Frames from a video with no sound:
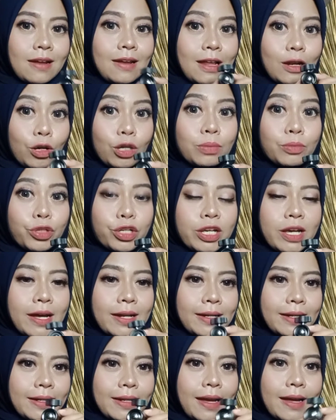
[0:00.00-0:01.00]
Lalu
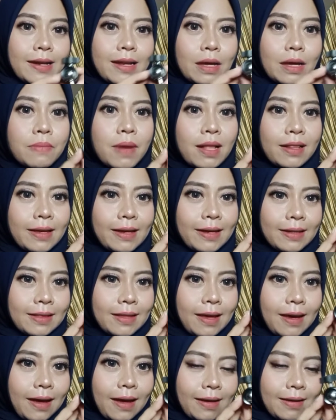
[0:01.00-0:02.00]
kemudian ini ada ball hit
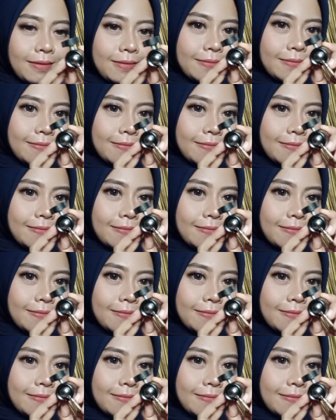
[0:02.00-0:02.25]
ya.